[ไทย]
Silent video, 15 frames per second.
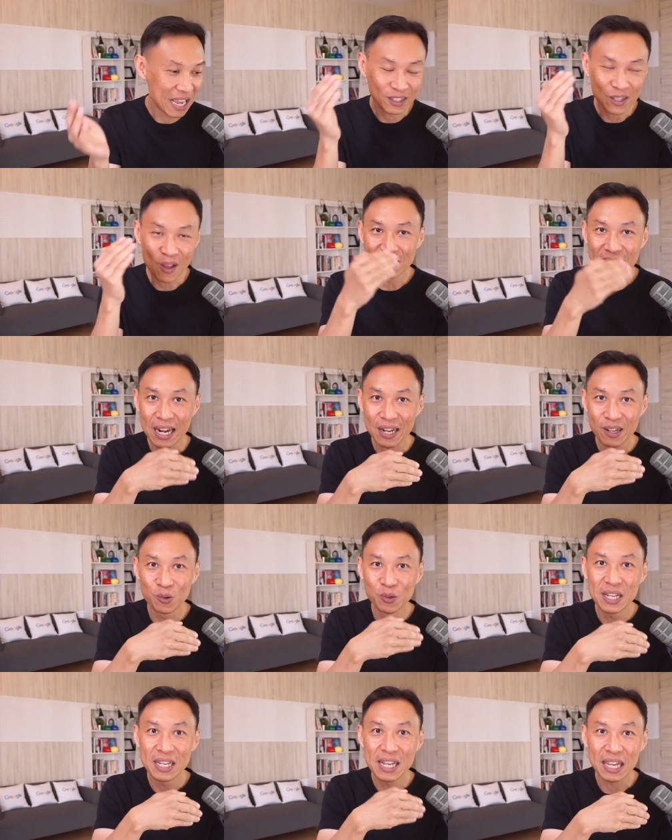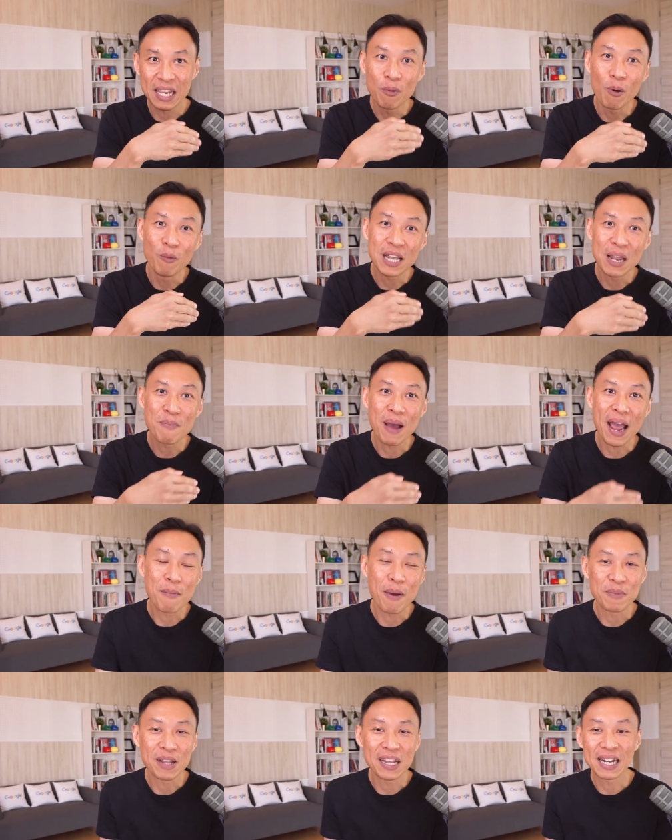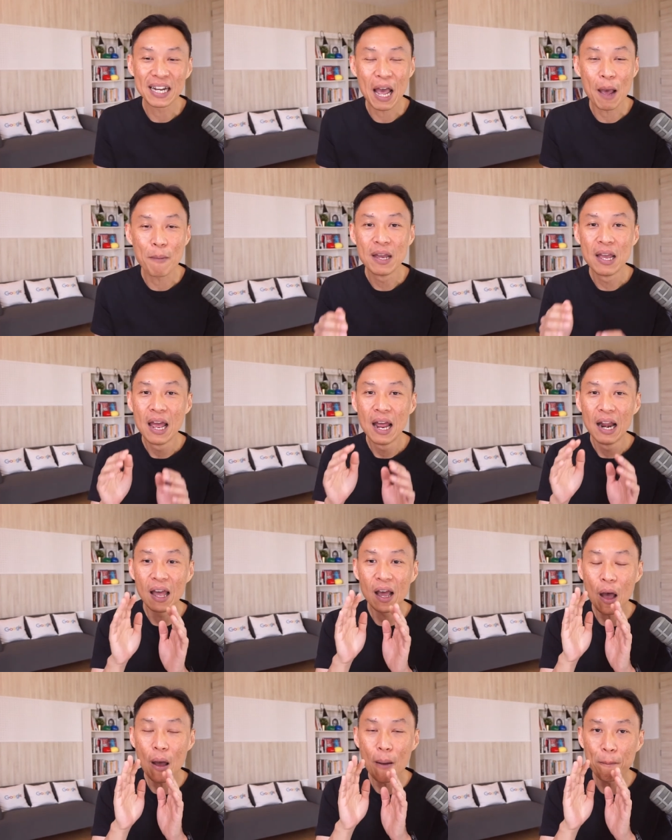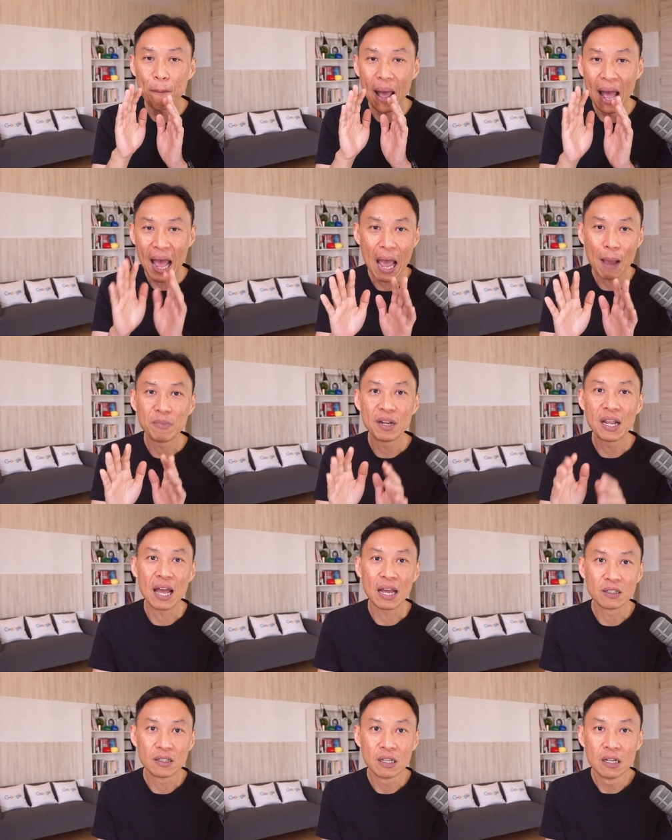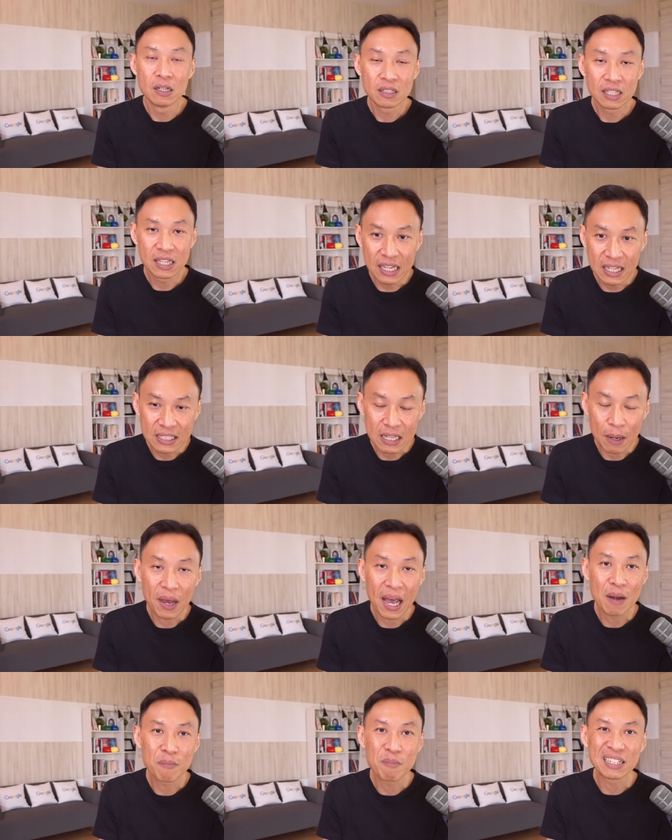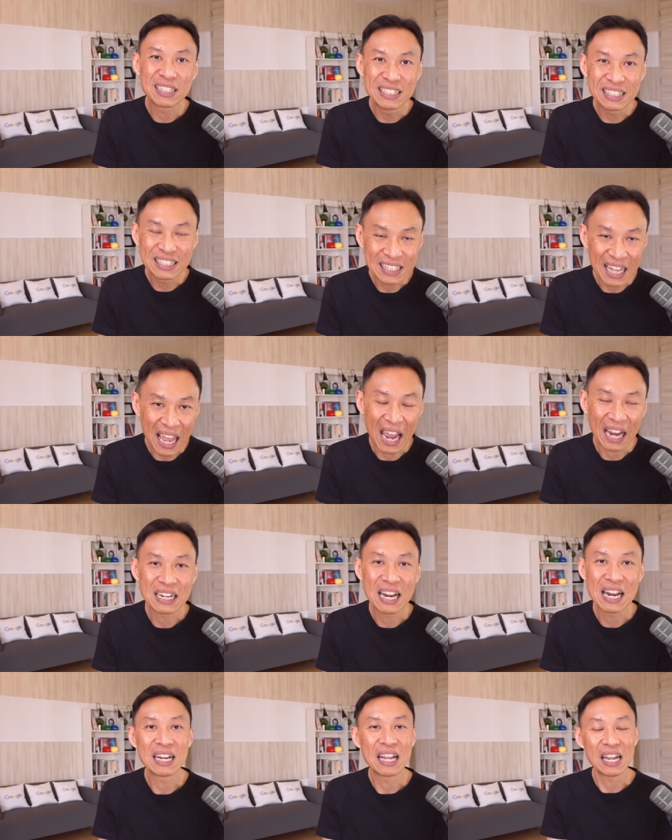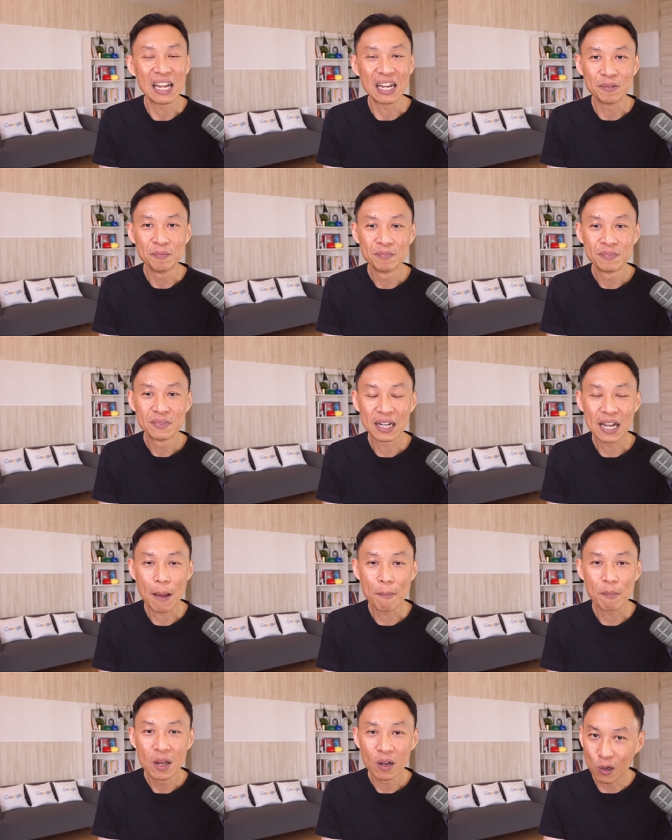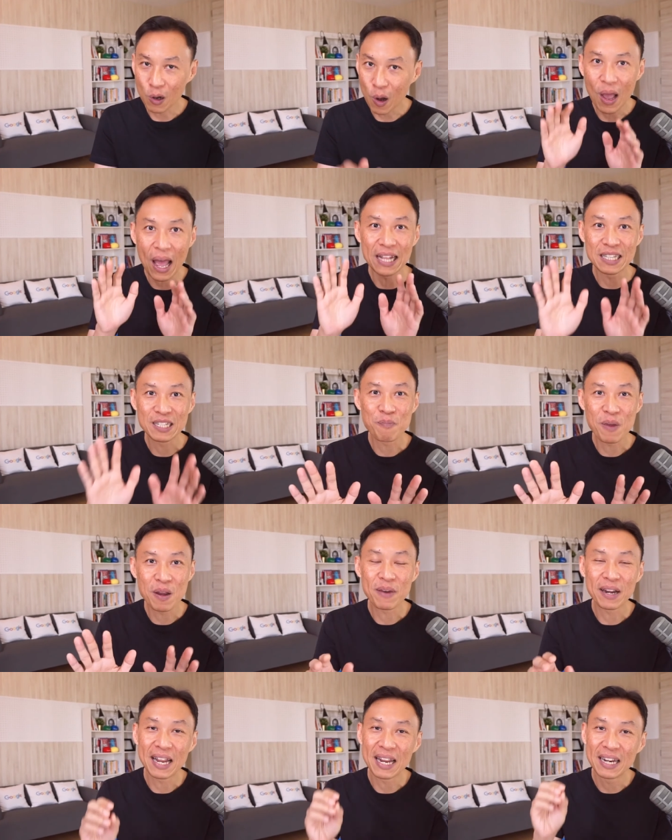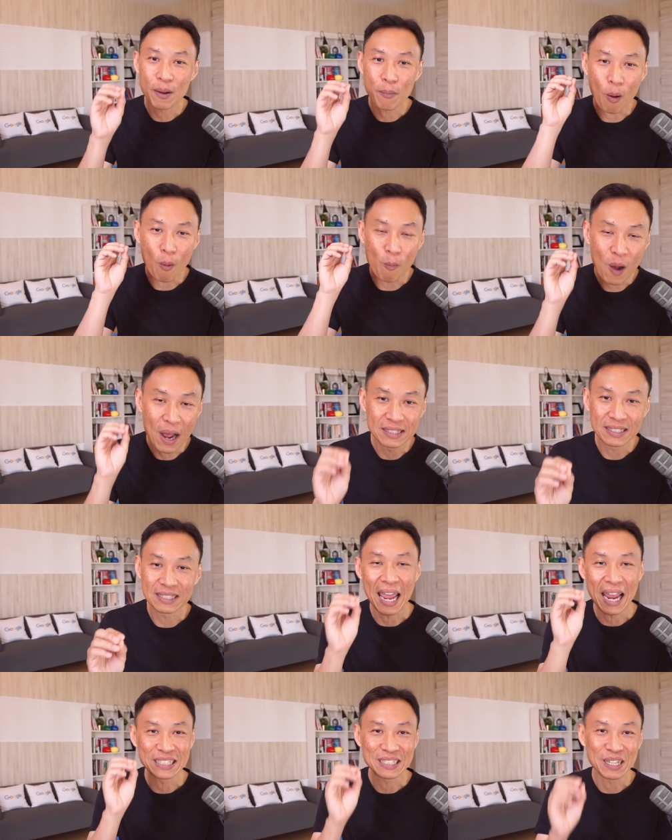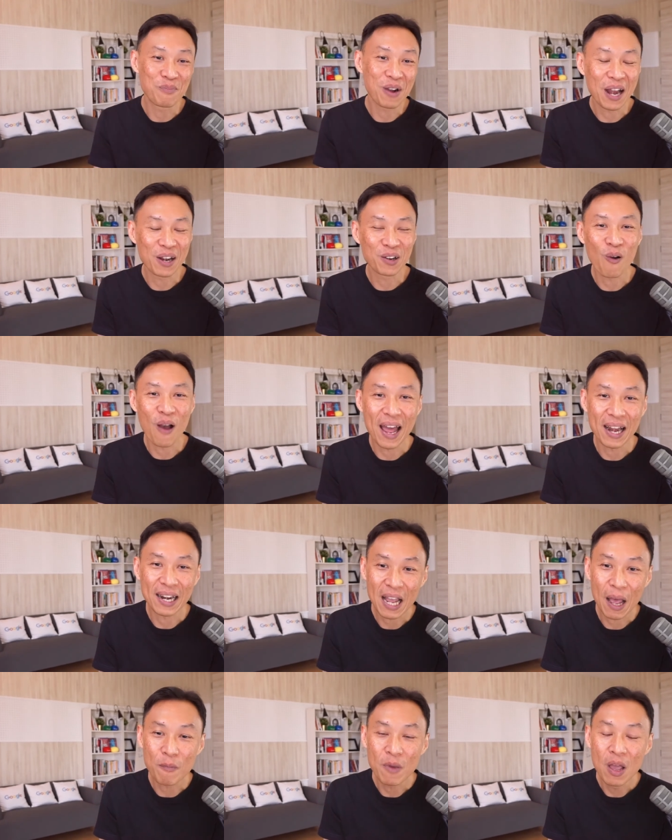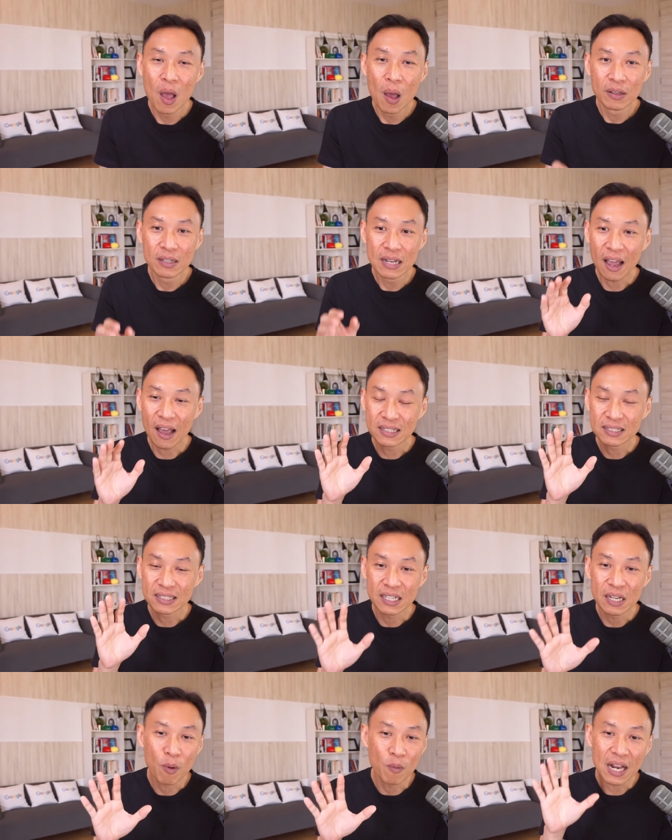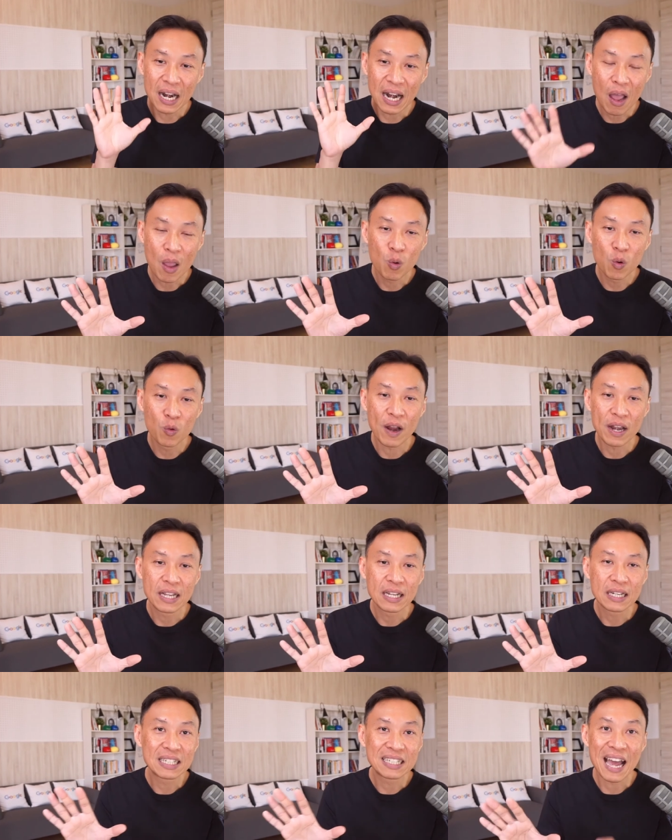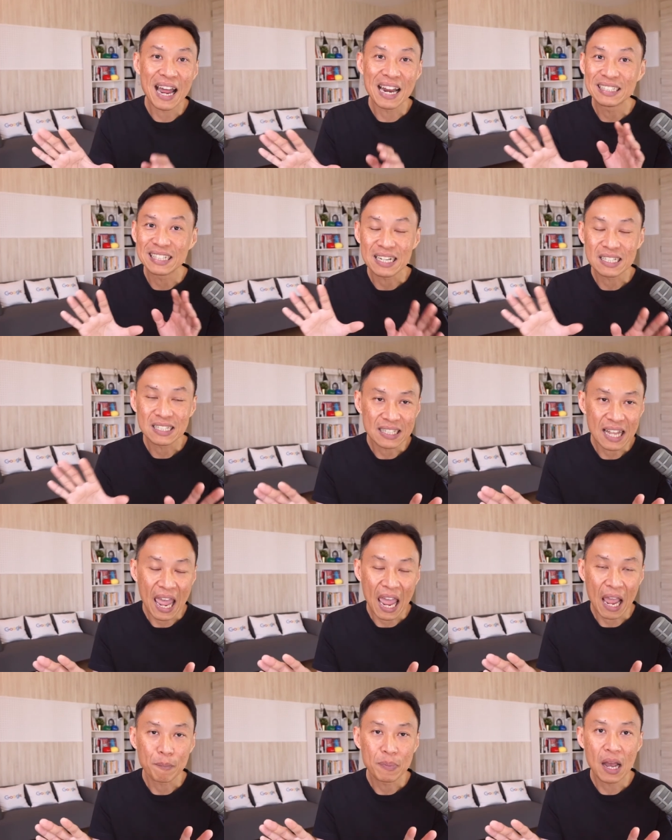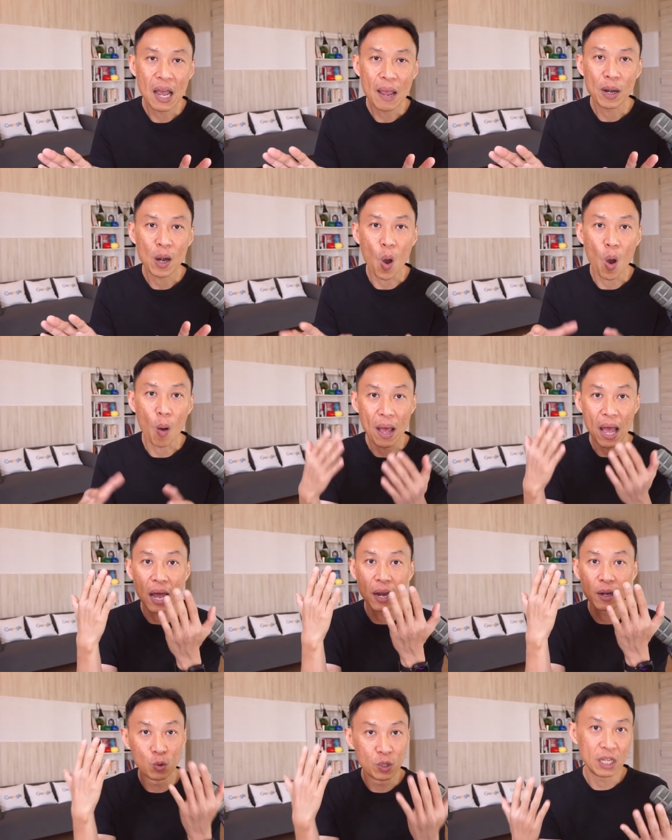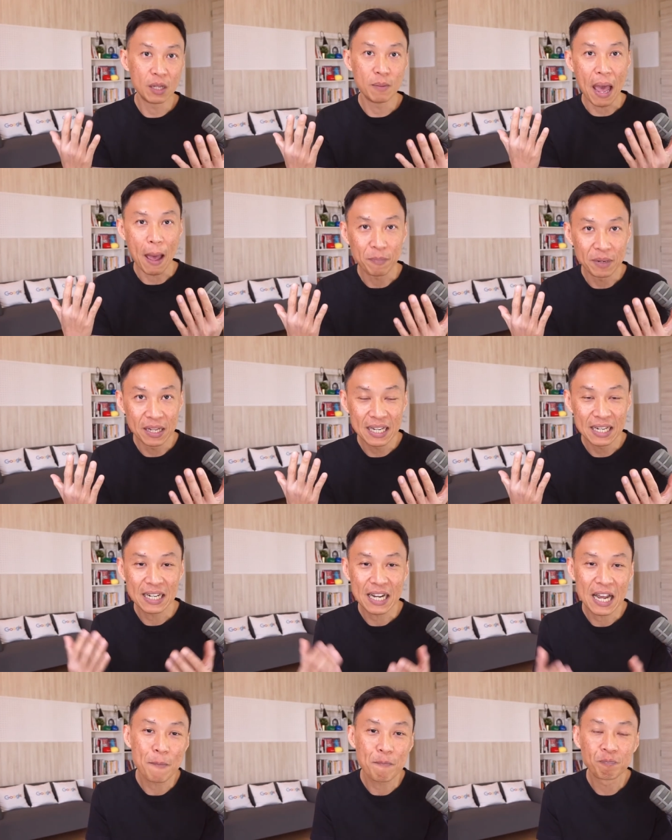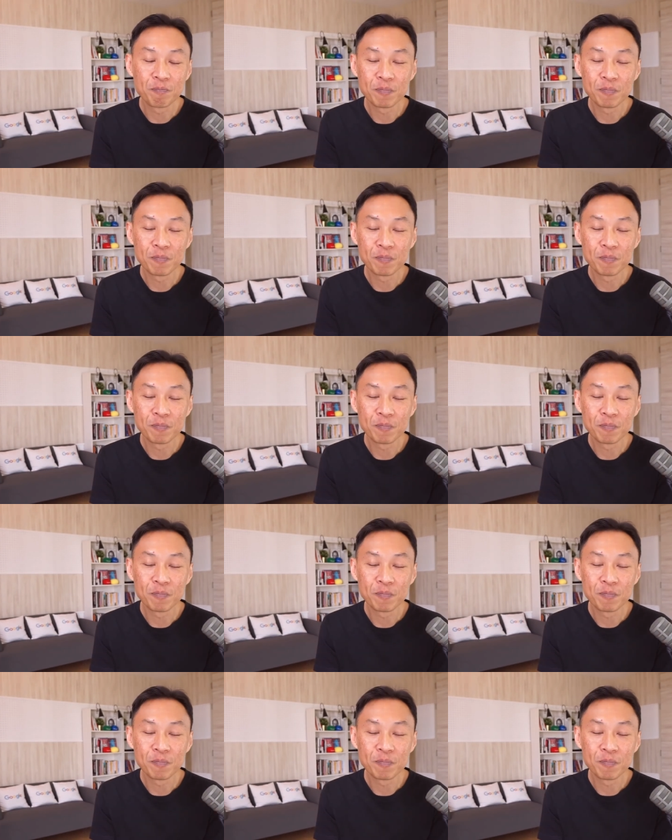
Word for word: ต้องชัดดูดีอย่างนี้ผมใช้ไมค์แบบนี้นะครับแล้วก็ภาพเนี่ยคีย์สำคัญมันคือแสงนั่นเองนะครับกล้องอาจจะเป็นประเด็นแต่ผมว่าแสงสำคัญกว่านะครับแล้วก็สิ่งที่ผมจะเล่าให้คุณวันนี้คือการจัดแสงเพื่อให้มันออกมาดูดีแบบนี้นะครับ